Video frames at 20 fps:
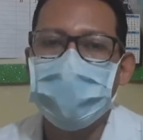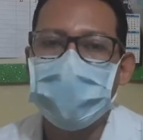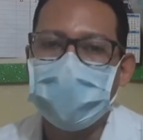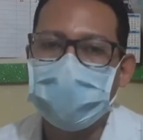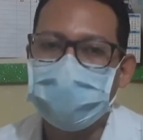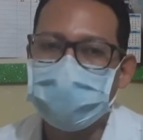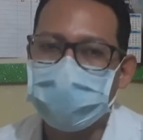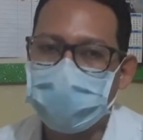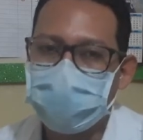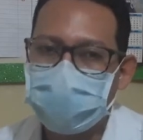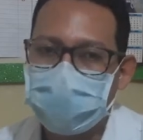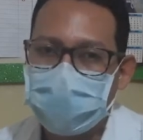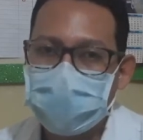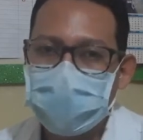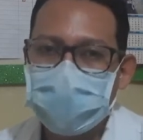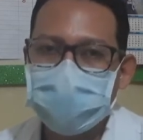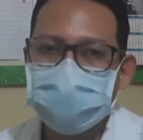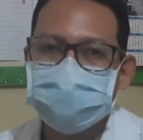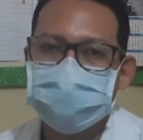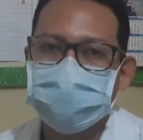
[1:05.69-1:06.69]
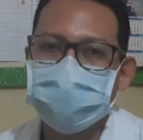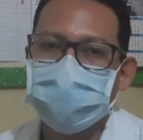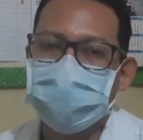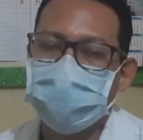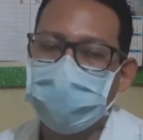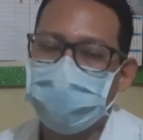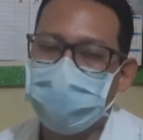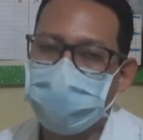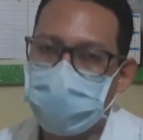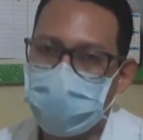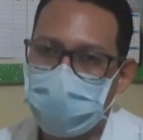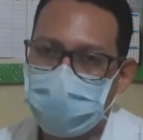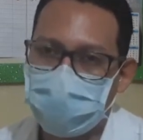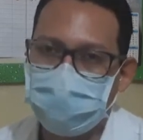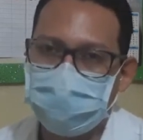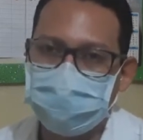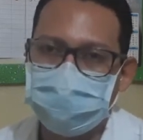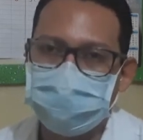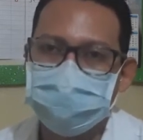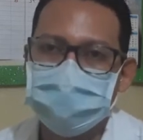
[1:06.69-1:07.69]
En mujeres
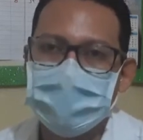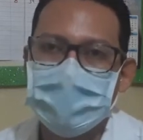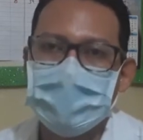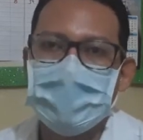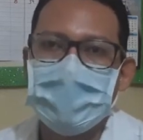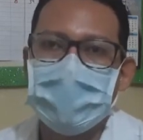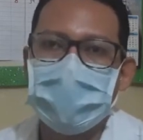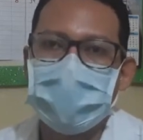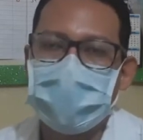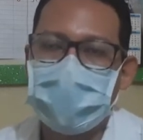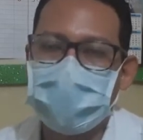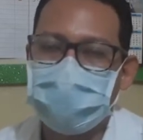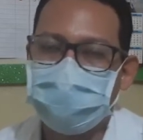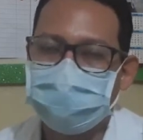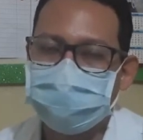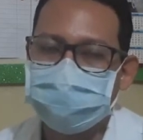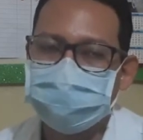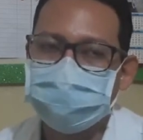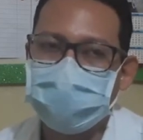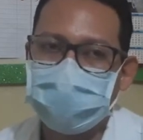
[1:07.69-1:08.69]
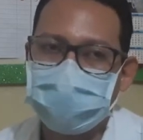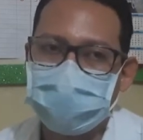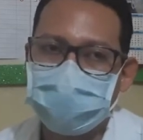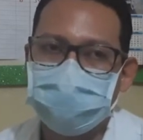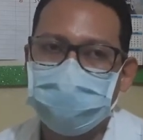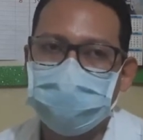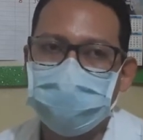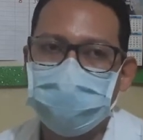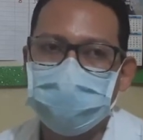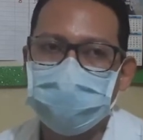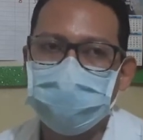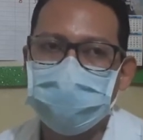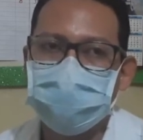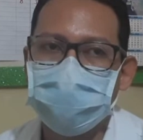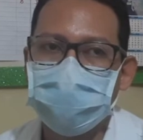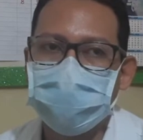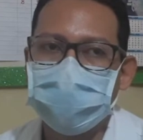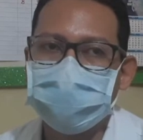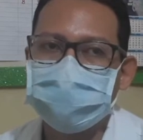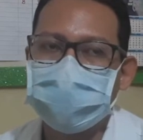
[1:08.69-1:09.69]
jóvenes, a veces tenemos los
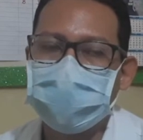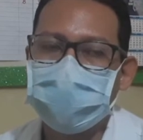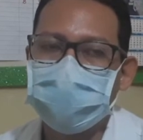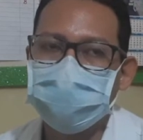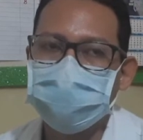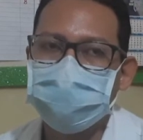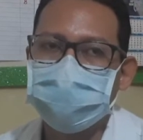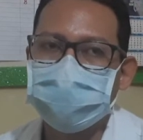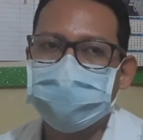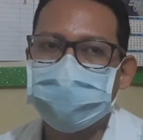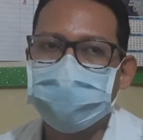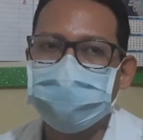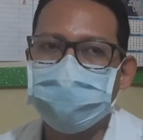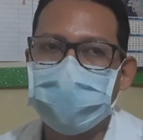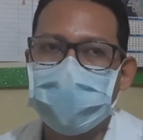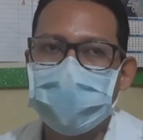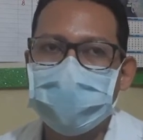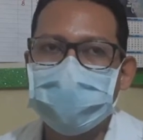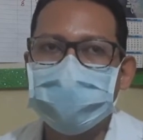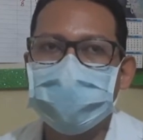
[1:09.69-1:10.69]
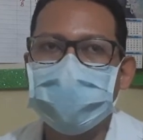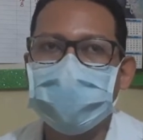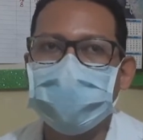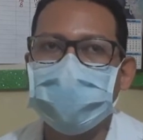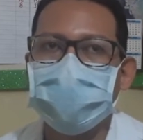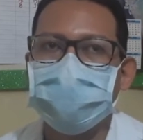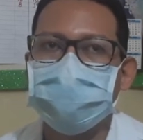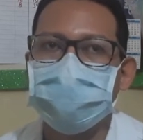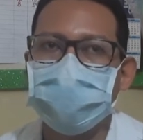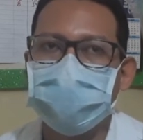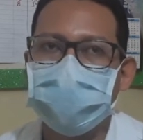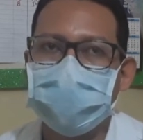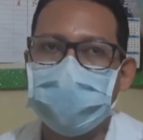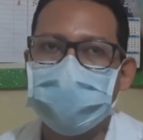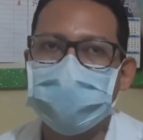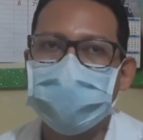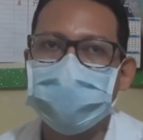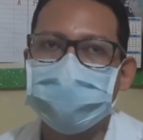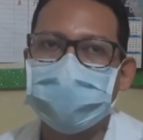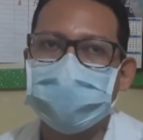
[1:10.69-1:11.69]
grupos etarios principales de
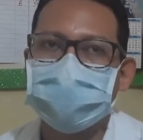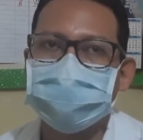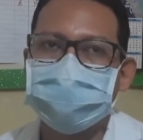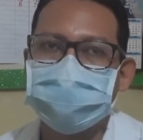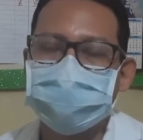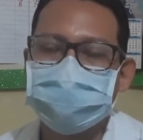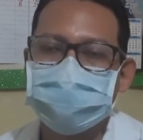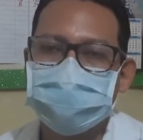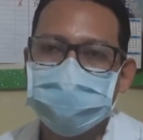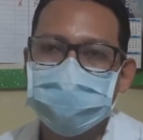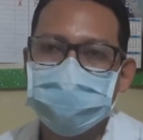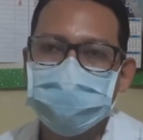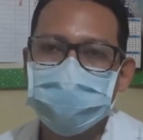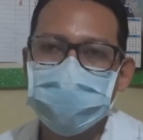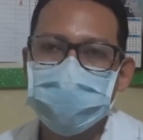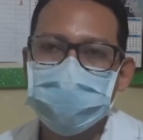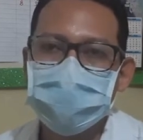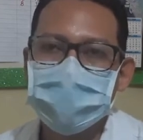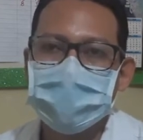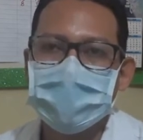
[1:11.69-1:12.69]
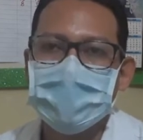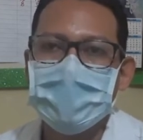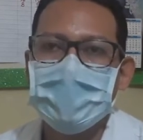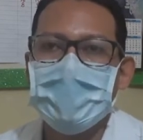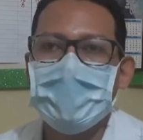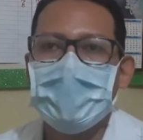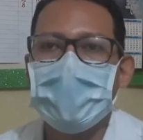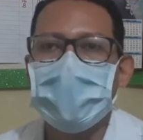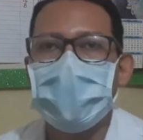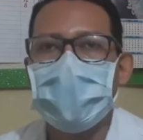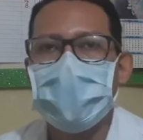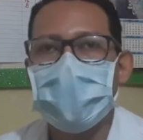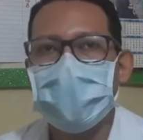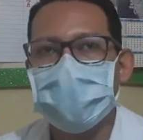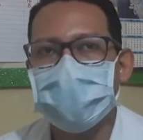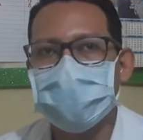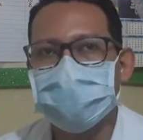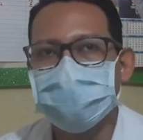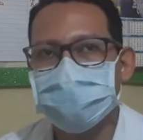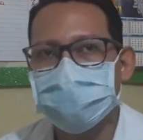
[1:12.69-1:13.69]
mujeres de 35
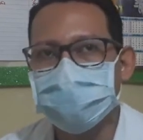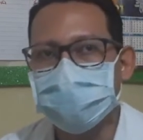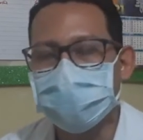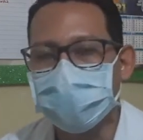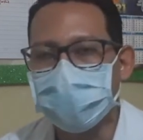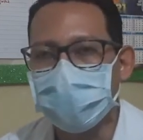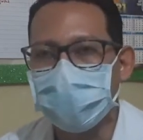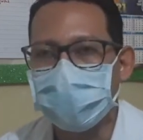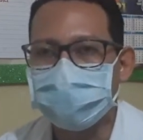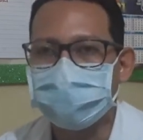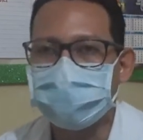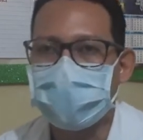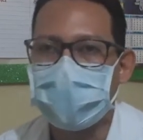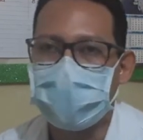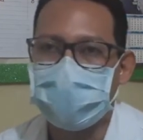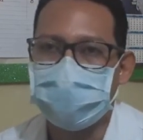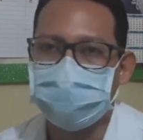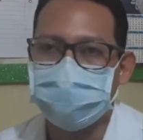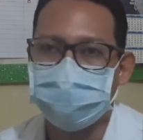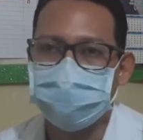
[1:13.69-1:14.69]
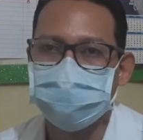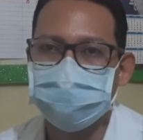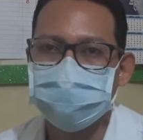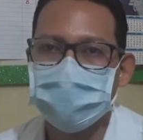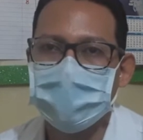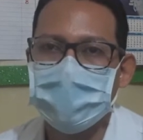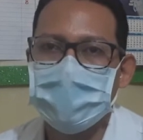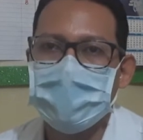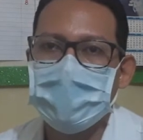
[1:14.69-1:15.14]
a 50 años.